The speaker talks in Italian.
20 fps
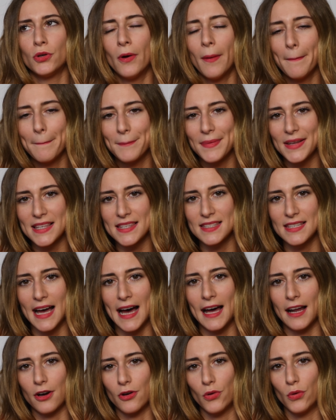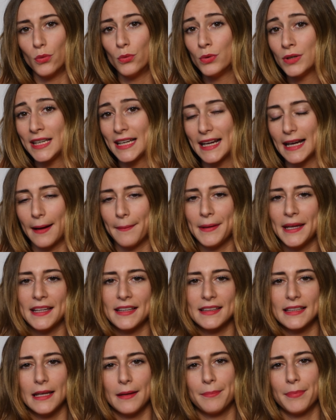non pensarlo
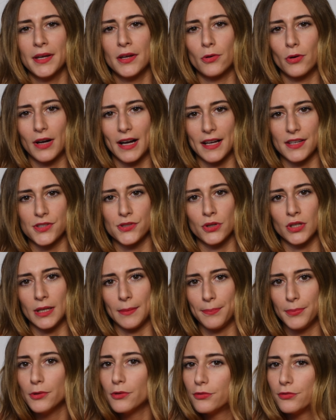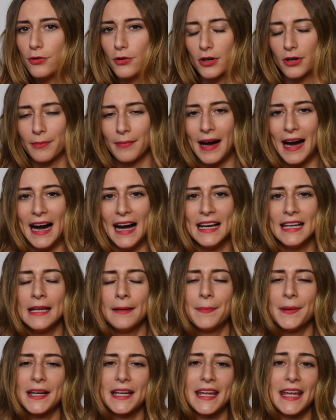unicamente per occasioni più
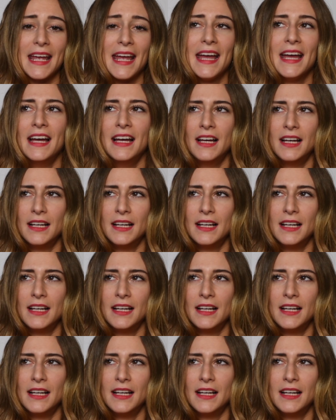formali perché